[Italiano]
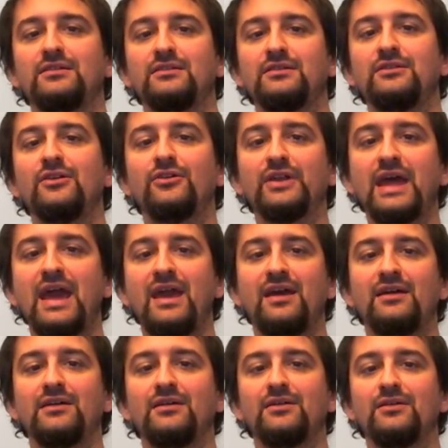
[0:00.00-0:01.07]
non
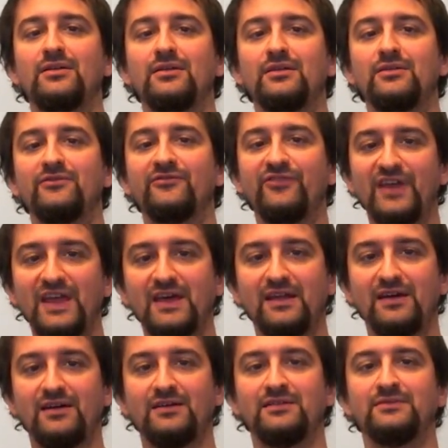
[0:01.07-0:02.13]
è
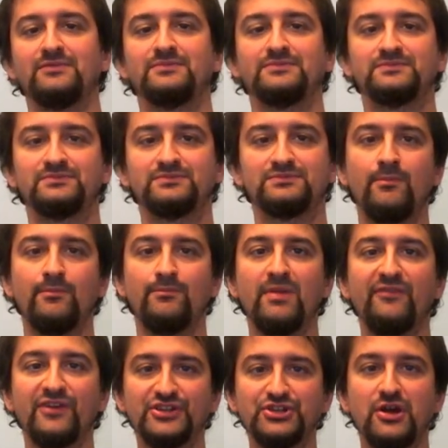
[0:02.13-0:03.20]
vera. Ma
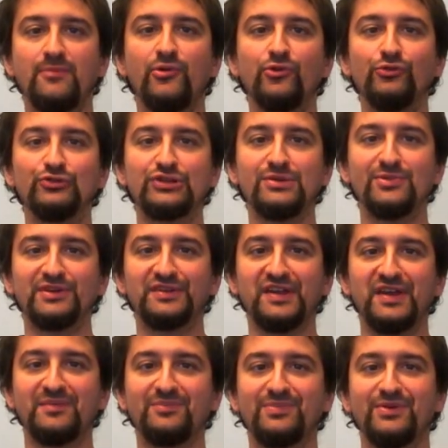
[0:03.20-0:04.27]
facciamo l'ultimo
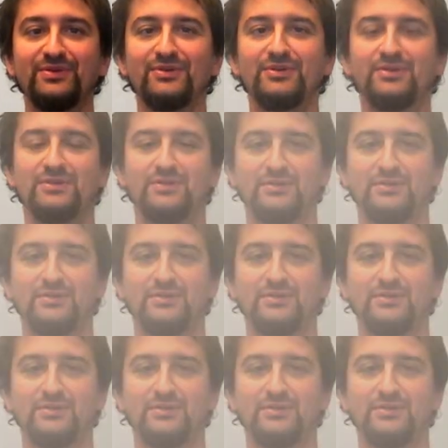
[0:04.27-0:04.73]
esempio.